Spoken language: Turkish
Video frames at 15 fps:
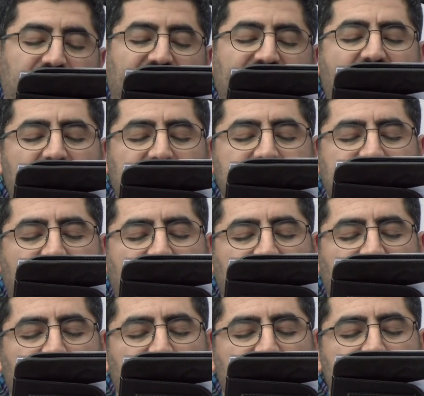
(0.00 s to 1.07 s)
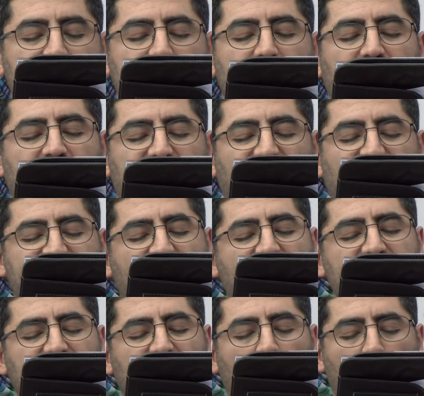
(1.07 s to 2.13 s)
Genel giderlerimiz geçen
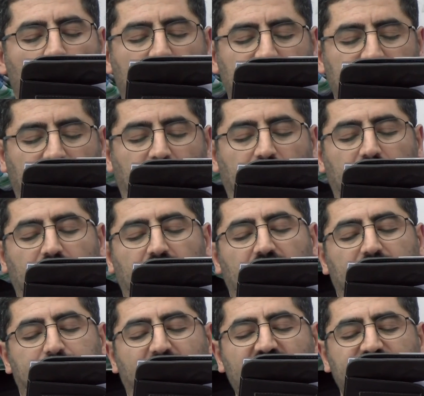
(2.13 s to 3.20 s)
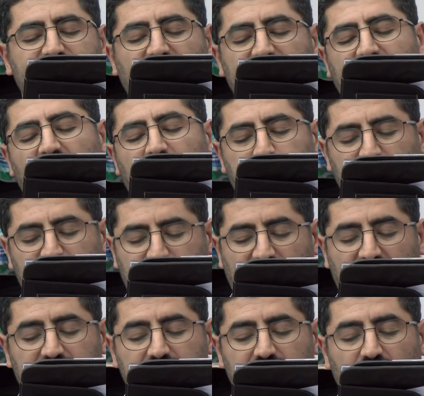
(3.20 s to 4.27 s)
yıla oranla 5 kat
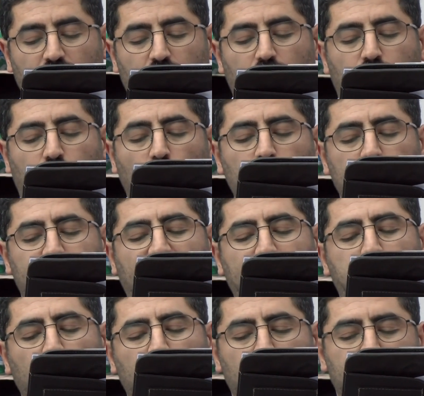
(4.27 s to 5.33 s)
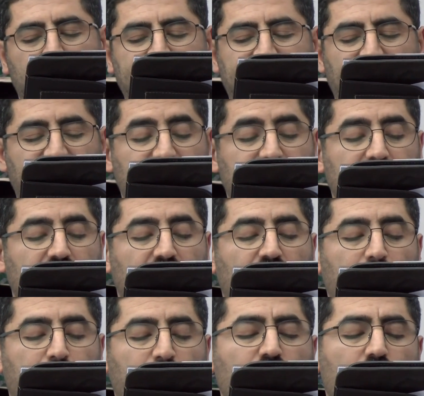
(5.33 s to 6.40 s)
artmışken konut rapor ücretlerinin
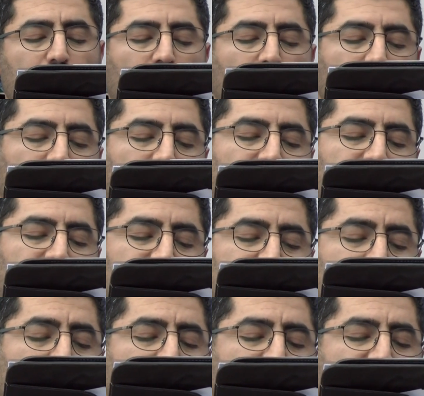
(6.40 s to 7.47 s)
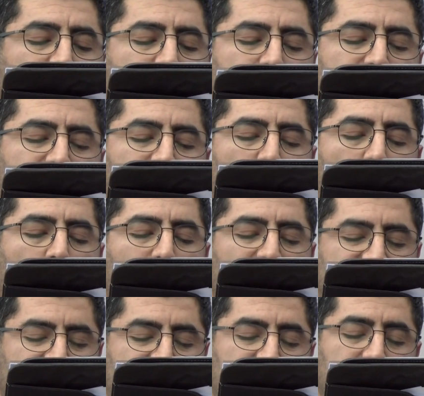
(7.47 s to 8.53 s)
minimum 2500 TL
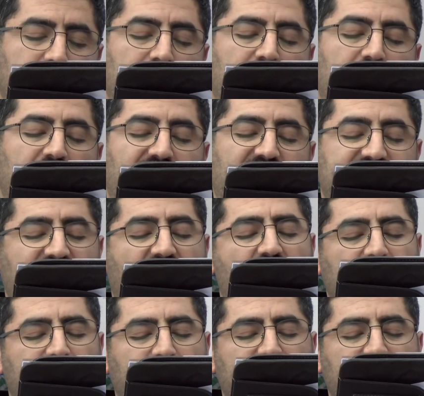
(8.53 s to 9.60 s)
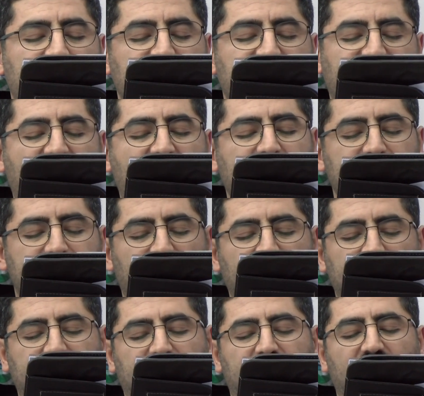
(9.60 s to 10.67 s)
olmasını ve tarifedeki diğer
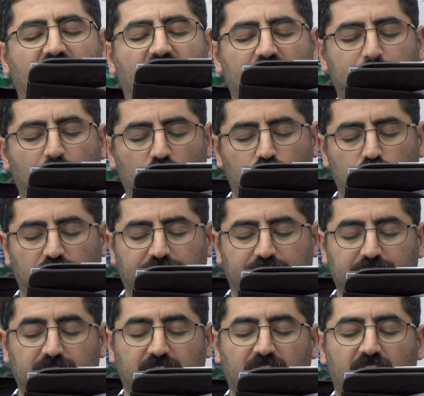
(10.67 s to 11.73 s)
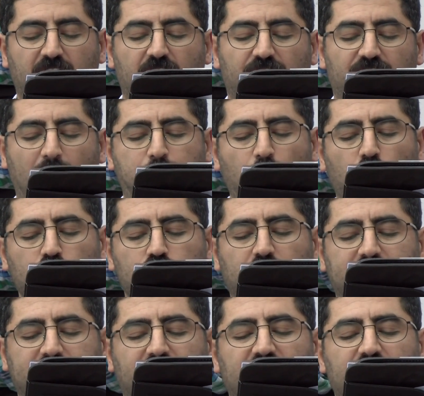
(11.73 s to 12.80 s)
nitelikteki gayrimenkullerin rapor
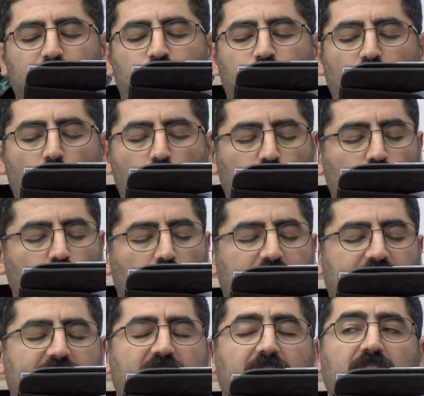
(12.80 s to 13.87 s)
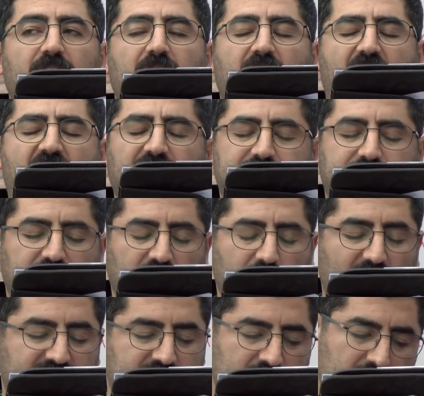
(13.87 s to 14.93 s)
ücretlerinin buna uygun olarak
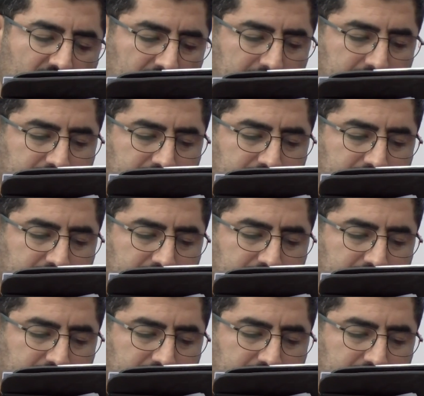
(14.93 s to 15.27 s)
arttırılmasını.